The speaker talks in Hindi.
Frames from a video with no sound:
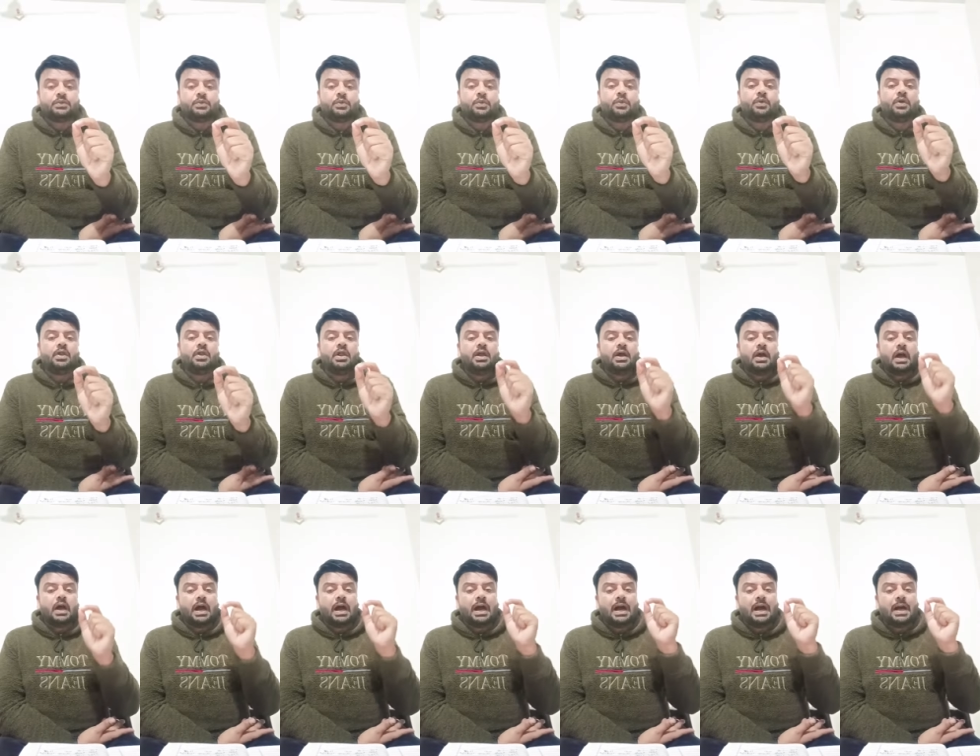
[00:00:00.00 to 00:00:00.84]
हो
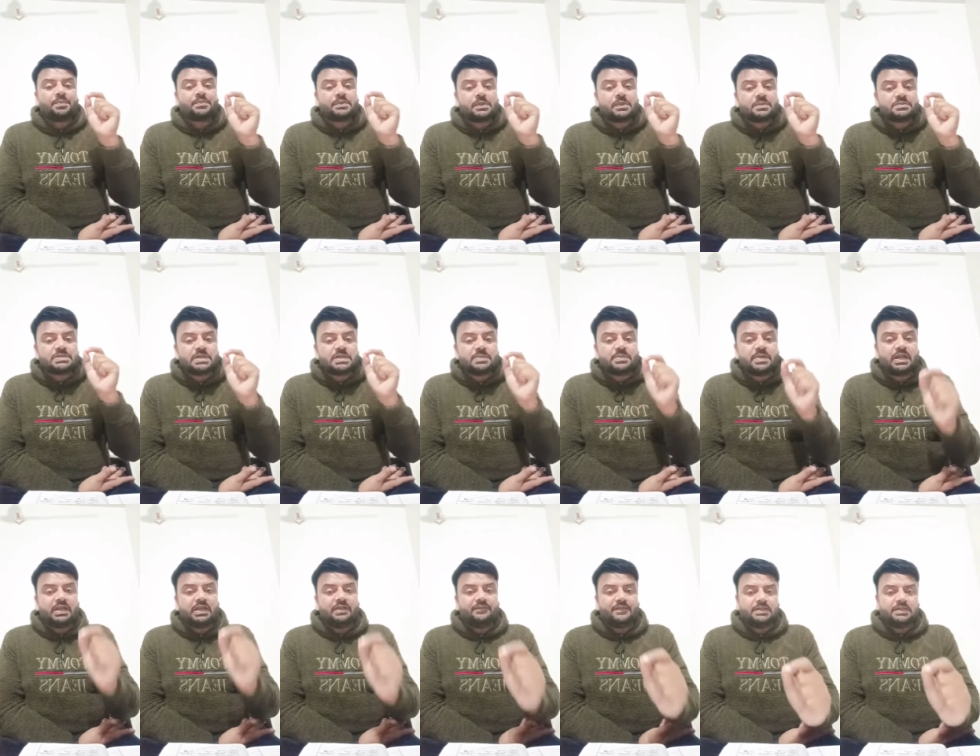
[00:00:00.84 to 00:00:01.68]
आप सबसे
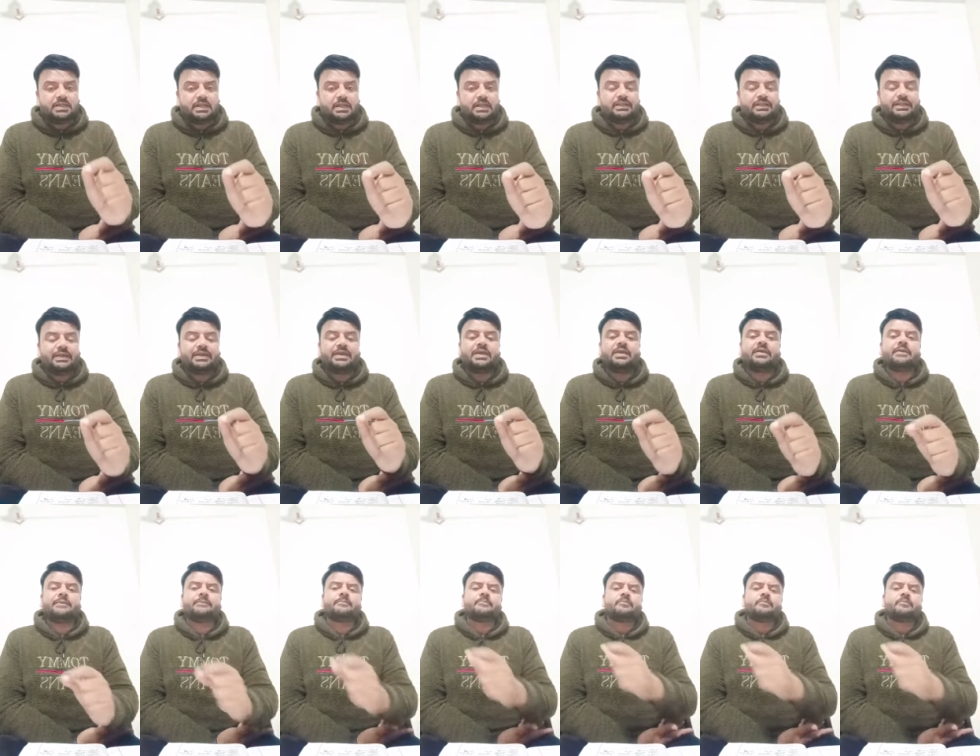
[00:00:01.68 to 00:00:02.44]
मेरा निवेदन है देखिए